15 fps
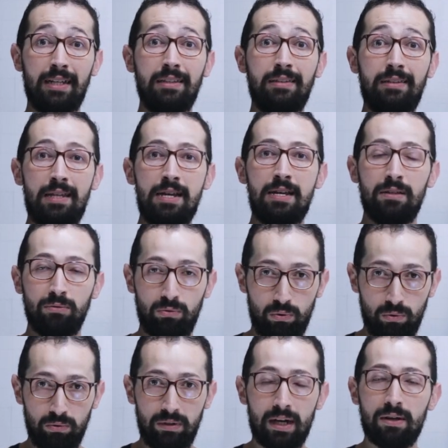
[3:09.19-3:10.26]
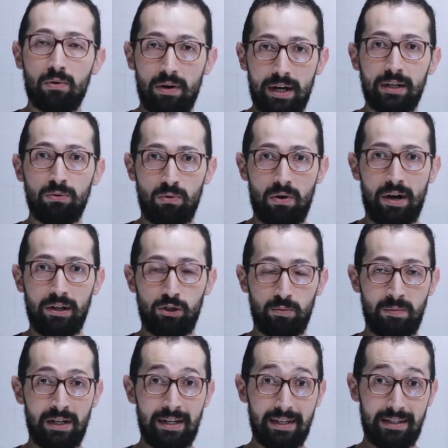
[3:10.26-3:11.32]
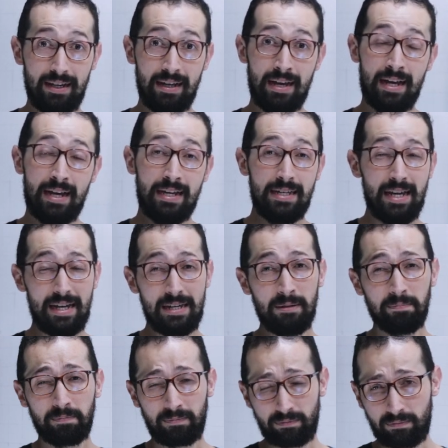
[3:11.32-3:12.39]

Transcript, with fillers: dentro da Coreia do Norte, beleza? E aí,